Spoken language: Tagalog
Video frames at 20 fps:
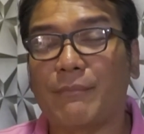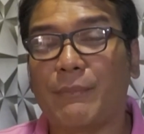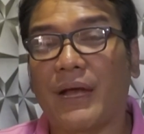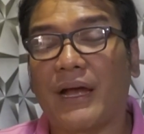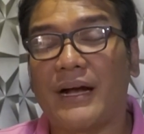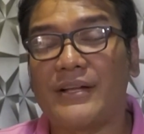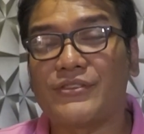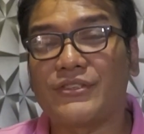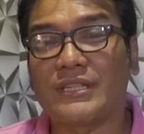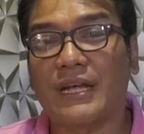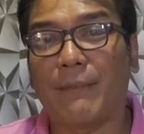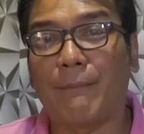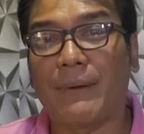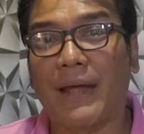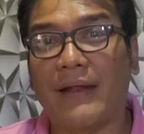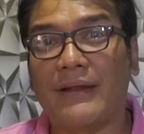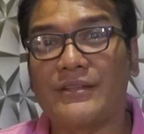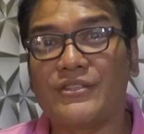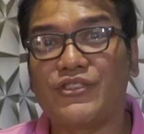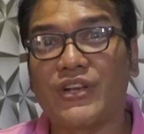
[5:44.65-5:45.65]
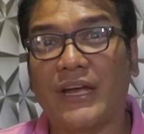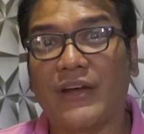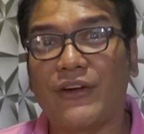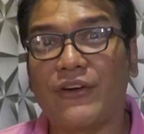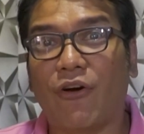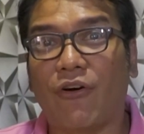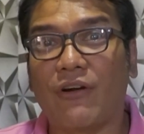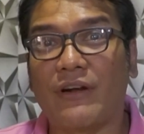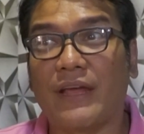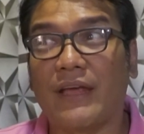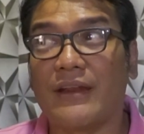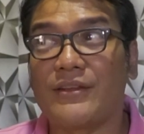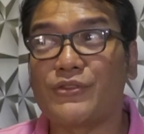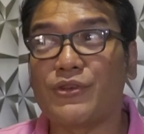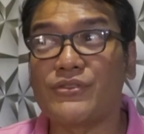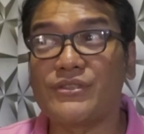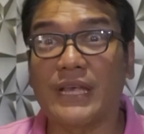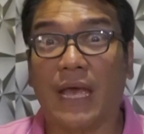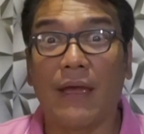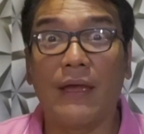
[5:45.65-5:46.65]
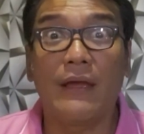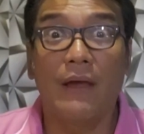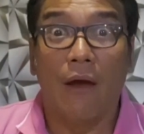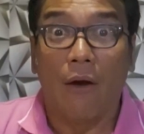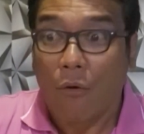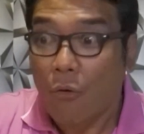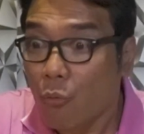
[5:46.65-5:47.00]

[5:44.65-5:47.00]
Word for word: may concert ang Planet Shaker all Hillsong si eh,